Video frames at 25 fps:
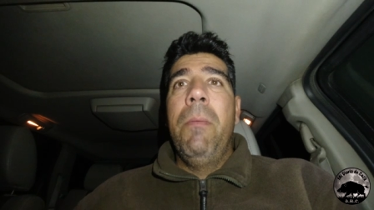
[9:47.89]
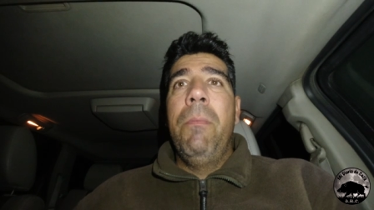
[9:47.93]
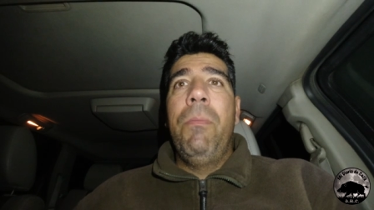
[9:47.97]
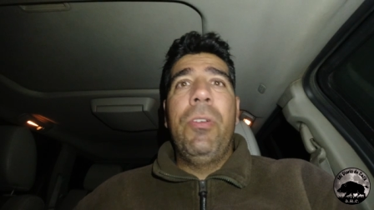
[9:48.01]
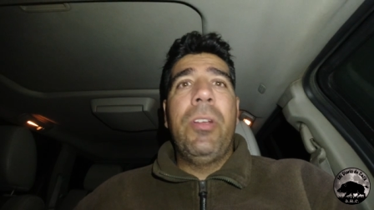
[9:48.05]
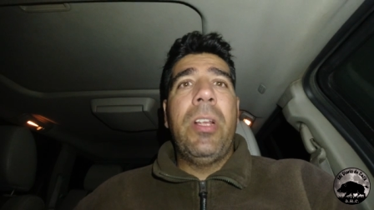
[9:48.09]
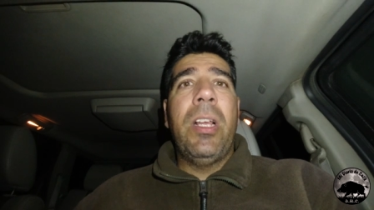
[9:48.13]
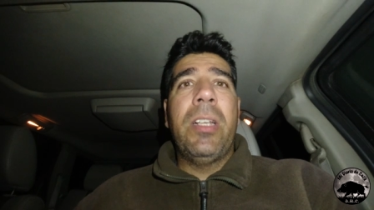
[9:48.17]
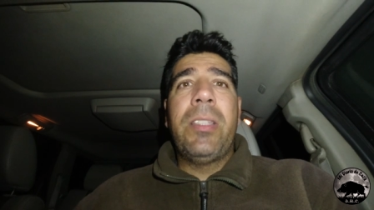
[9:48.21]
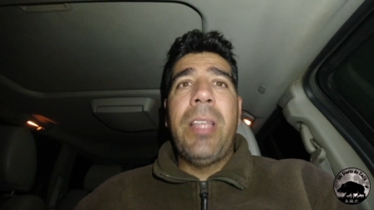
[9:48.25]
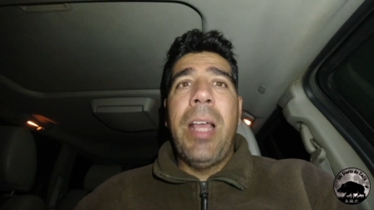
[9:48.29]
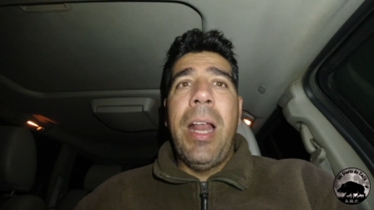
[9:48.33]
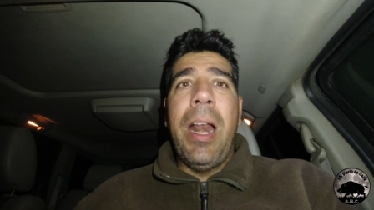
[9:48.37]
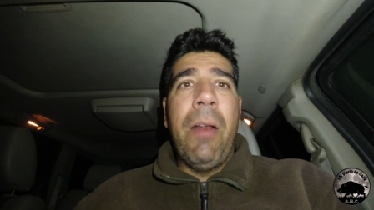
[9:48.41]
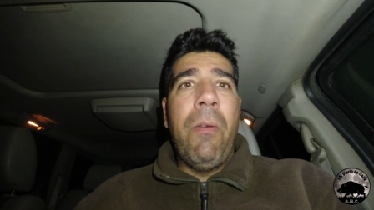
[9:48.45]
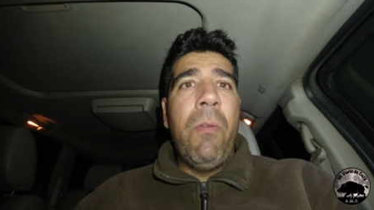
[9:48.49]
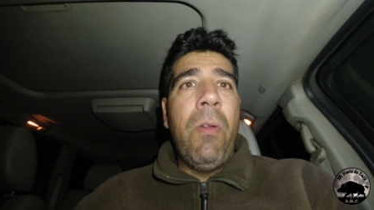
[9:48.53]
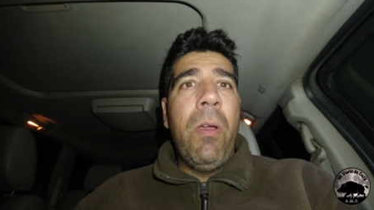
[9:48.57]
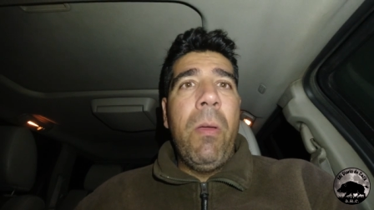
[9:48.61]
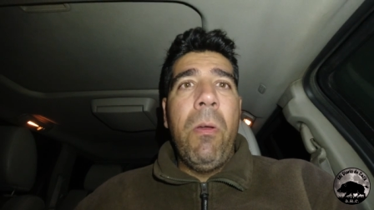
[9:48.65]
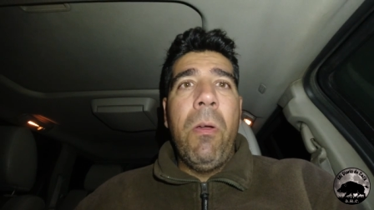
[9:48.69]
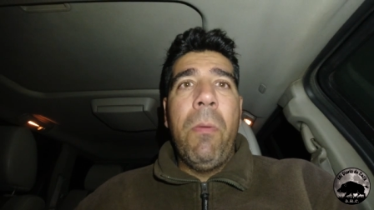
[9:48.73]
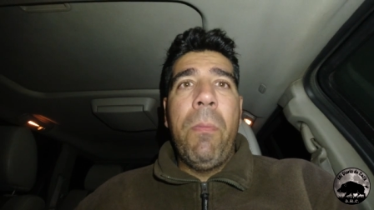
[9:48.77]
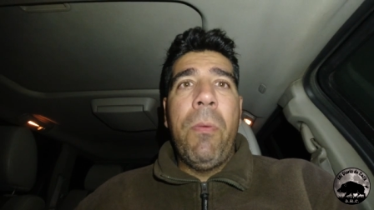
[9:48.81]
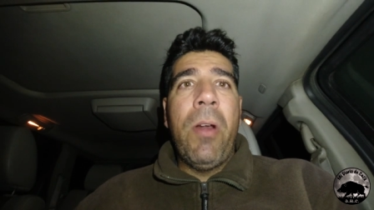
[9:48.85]
Pues hasta las
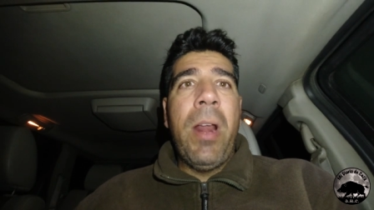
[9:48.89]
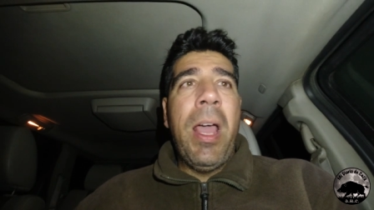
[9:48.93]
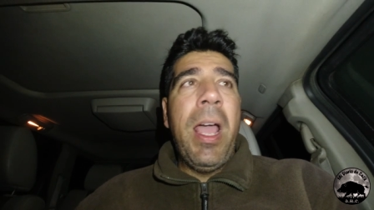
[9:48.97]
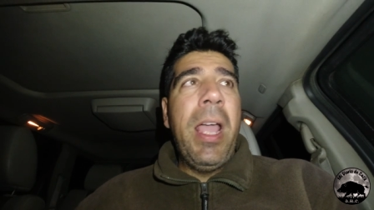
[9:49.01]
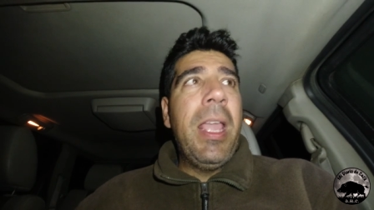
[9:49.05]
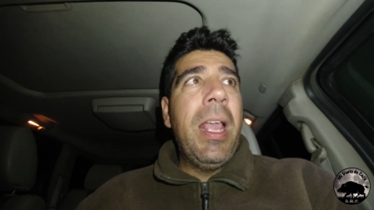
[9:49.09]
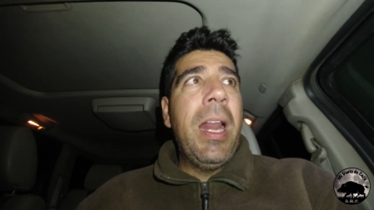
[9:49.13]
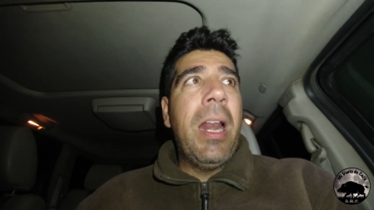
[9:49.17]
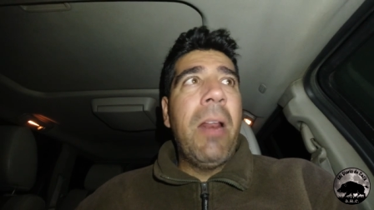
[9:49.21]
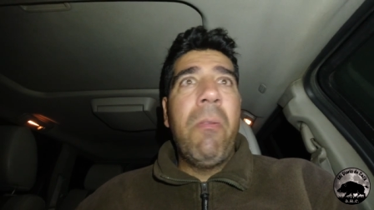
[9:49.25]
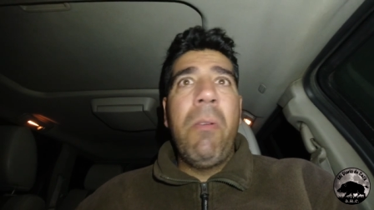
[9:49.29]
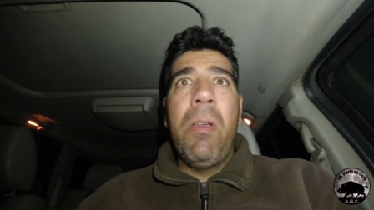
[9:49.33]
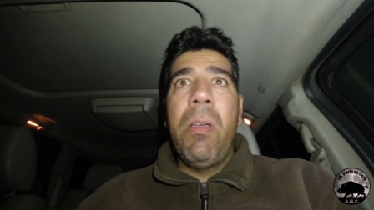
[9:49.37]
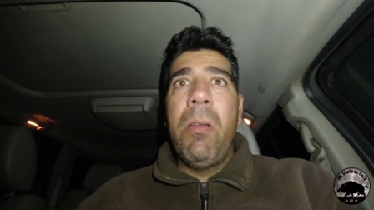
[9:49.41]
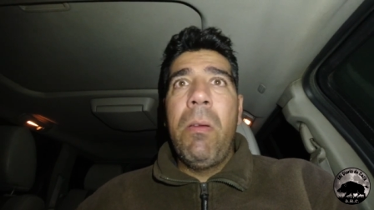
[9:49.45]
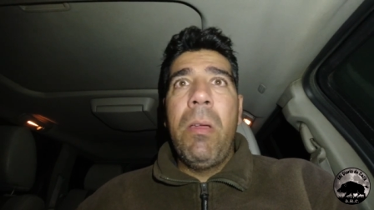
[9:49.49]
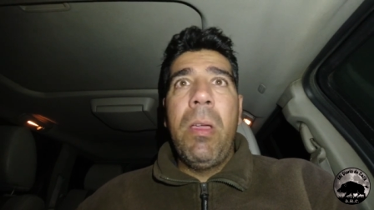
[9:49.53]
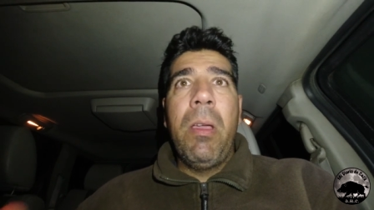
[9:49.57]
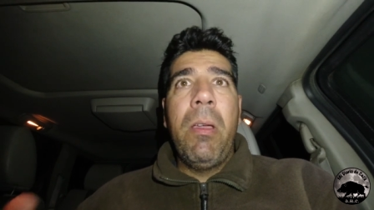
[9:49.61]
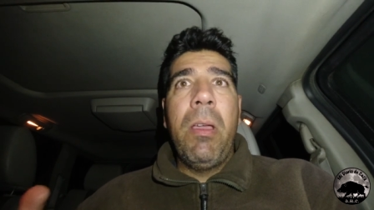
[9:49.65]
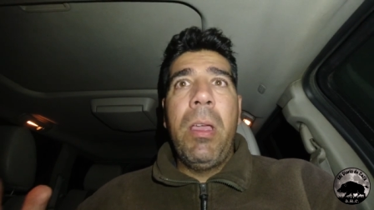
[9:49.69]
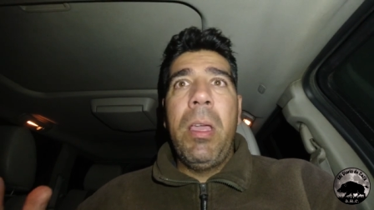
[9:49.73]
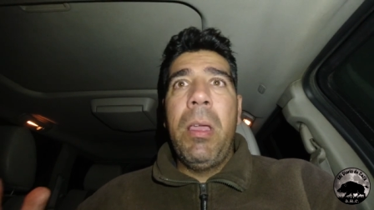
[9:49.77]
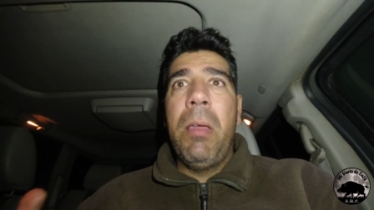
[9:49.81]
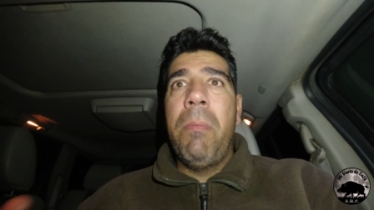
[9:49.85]
9 por ahí, a las
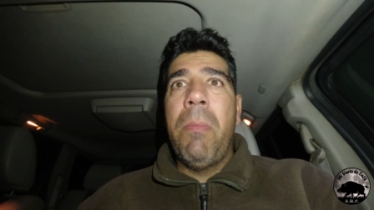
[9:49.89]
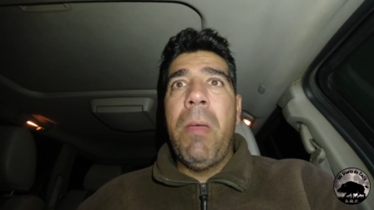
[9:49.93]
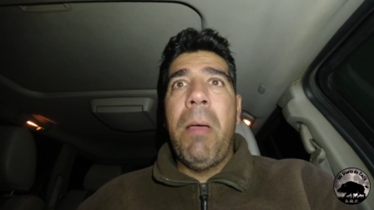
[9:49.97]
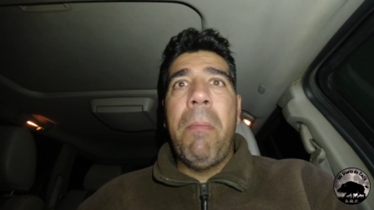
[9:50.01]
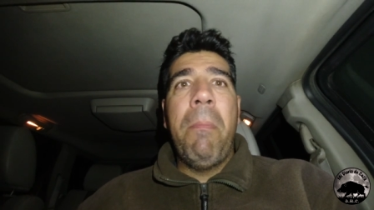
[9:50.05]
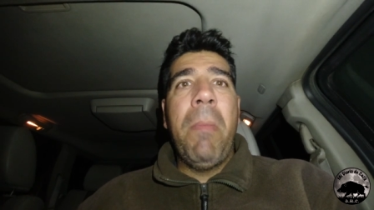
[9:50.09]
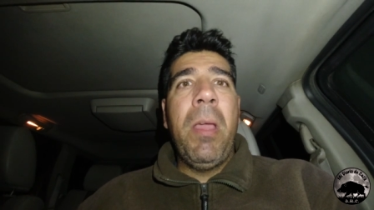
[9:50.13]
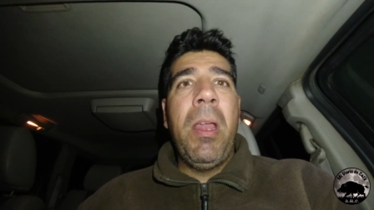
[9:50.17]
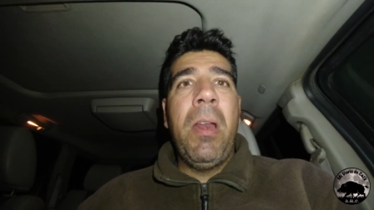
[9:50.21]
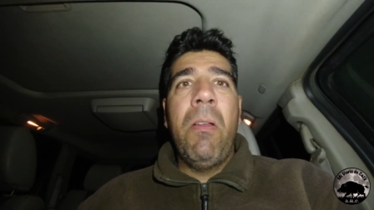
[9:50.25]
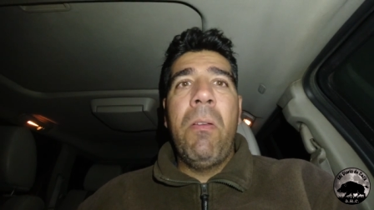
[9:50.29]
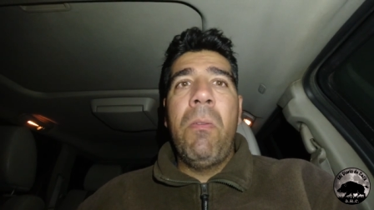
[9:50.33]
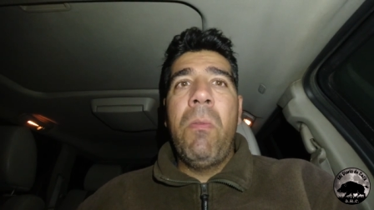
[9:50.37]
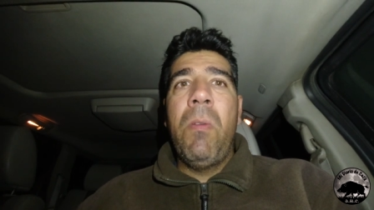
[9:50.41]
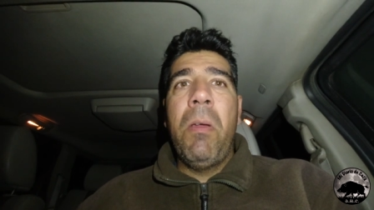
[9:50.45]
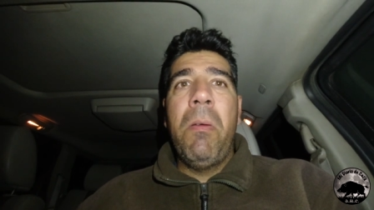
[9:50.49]
9 más menos,